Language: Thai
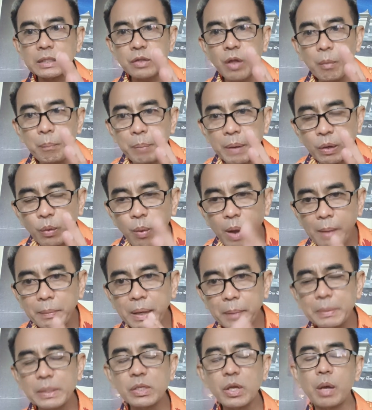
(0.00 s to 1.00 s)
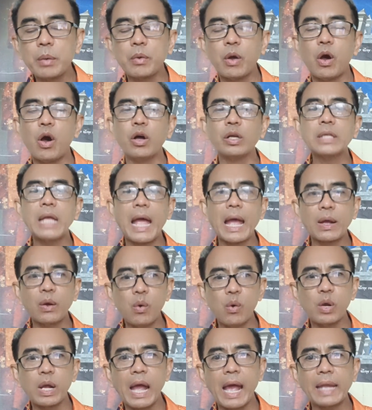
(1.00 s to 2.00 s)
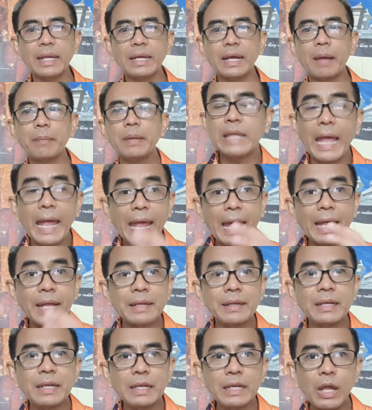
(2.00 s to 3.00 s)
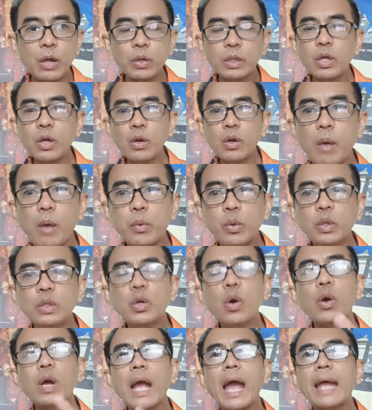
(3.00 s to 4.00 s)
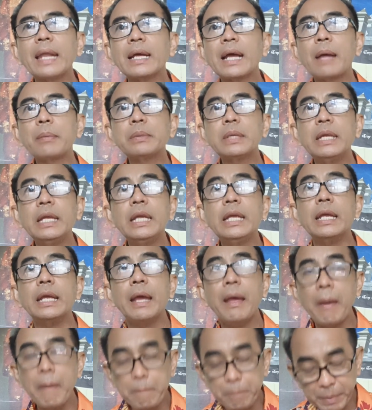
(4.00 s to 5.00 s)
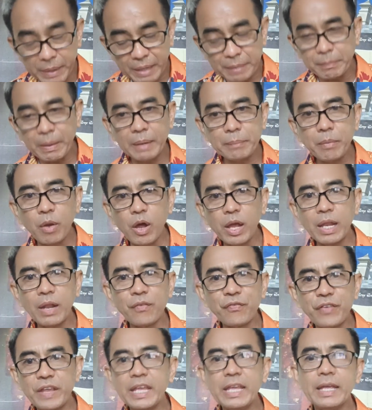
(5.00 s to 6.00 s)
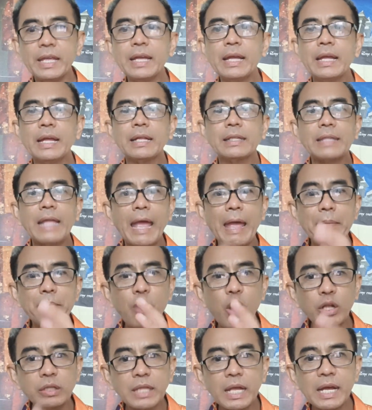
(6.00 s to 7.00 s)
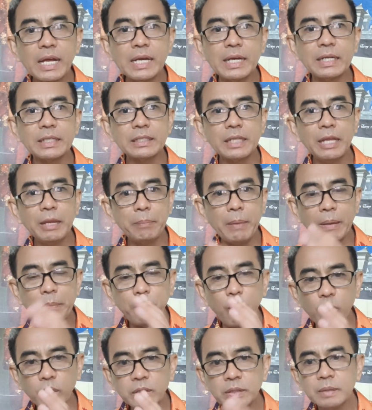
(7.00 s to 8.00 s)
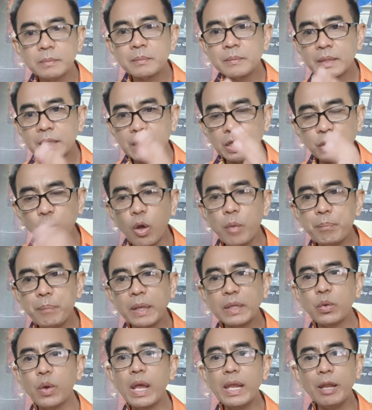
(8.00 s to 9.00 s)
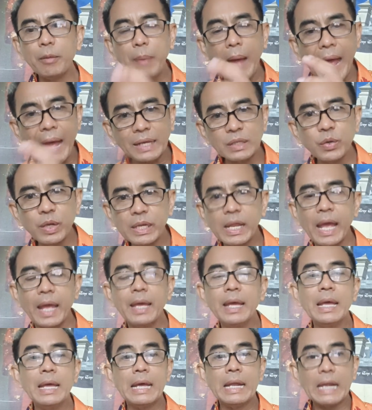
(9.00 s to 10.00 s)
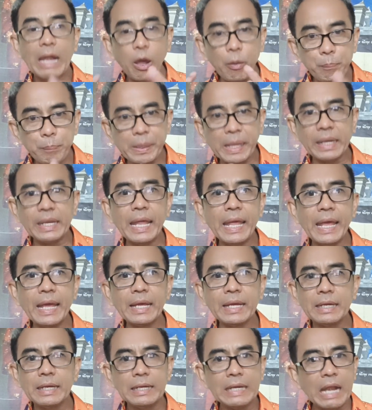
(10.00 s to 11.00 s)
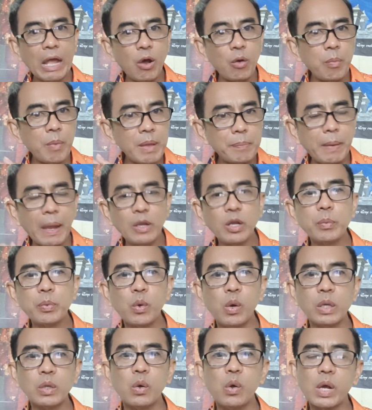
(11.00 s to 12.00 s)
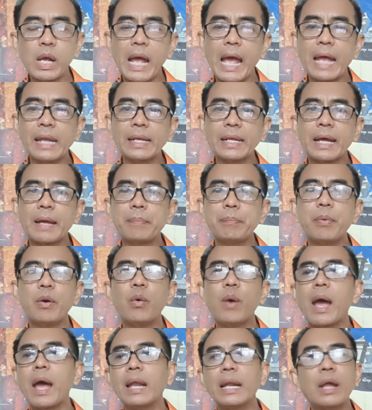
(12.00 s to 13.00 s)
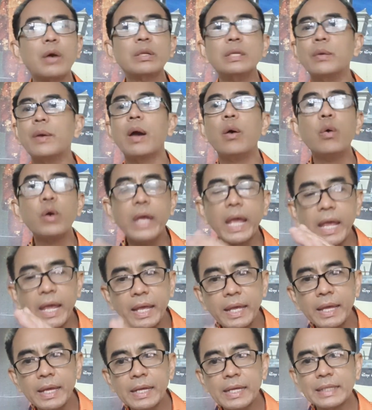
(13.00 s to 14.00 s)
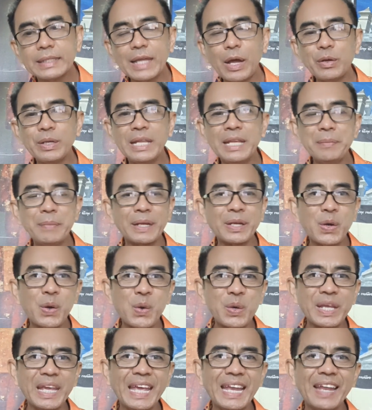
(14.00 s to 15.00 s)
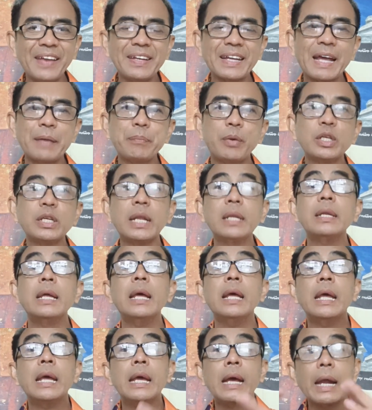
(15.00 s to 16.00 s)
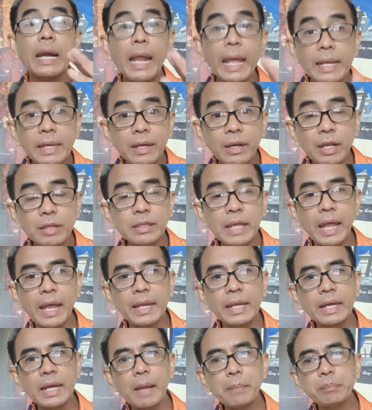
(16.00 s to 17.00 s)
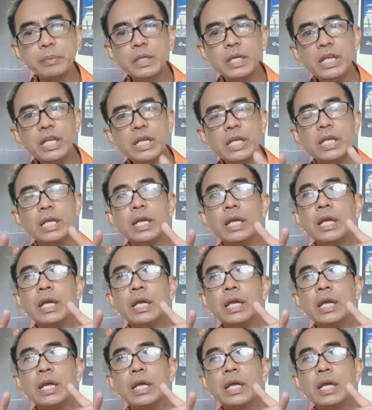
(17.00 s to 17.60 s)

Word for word: ต้องเป็นความรับผิดชอบของทางโครงการนะครับ แต่เราก็ขอบคุณโครงการนะครับ ที่เปลี่ยนเมนบอร์ดให้เราฟรี แต่มอเตอร์ที่เป็นผลกระทบมาด้วยแล้วพังด้วยเนี่ยเราเปลี่ยนเอง เราไม่ไปรบกวนโครงการนะครับ เพราะว่าเราก็ถือว่าโอเค เท่านี้มันก็โอเคแล้วนะครับเพราะฉะนั้นใครก็แล้วแต่นะครับที่